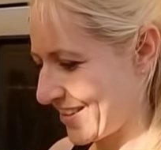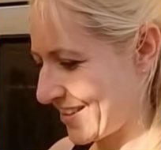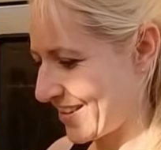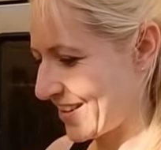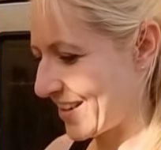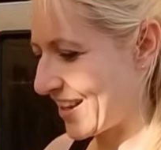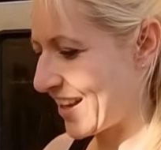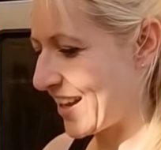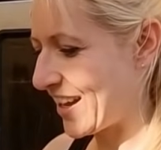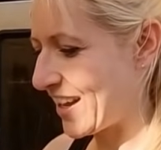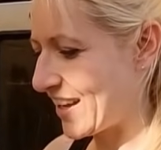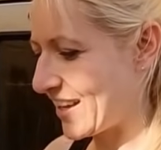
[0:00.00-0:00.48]

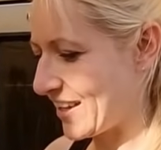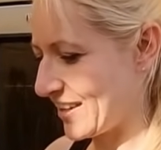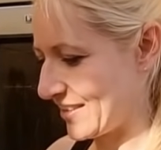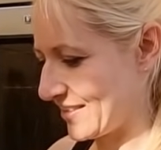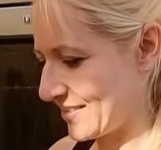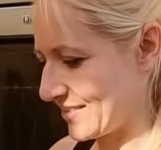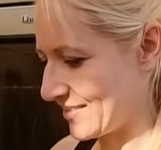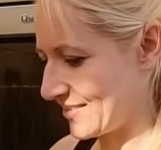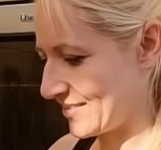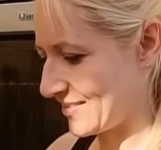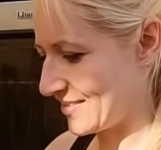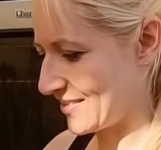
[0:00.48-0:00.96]
ah,
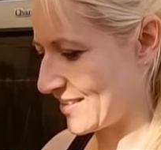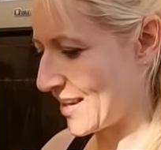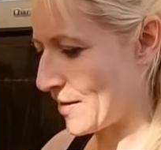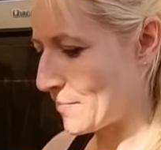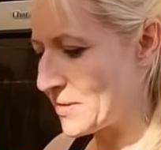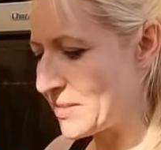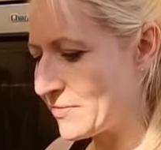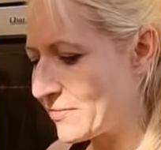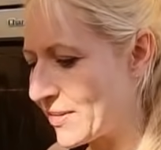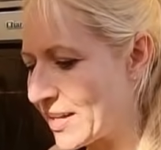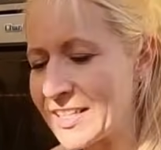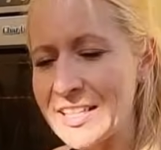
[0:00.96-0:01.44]
aber
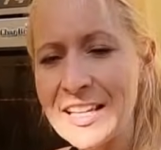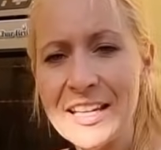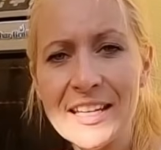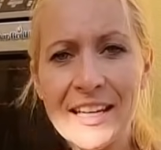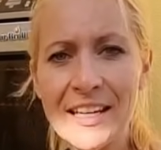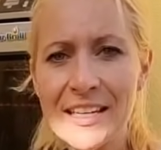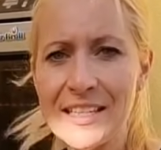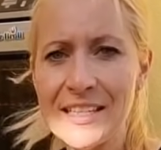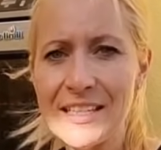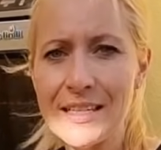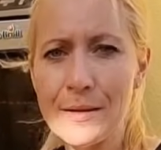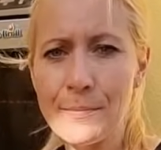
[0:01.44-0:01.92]
die waren ja da
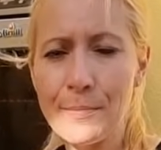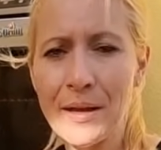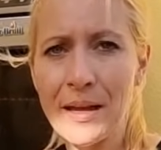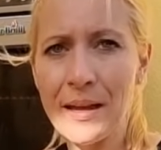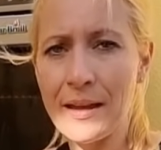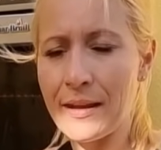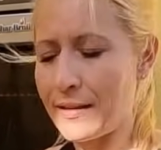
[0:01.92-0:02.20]
nicht dabei. Die waren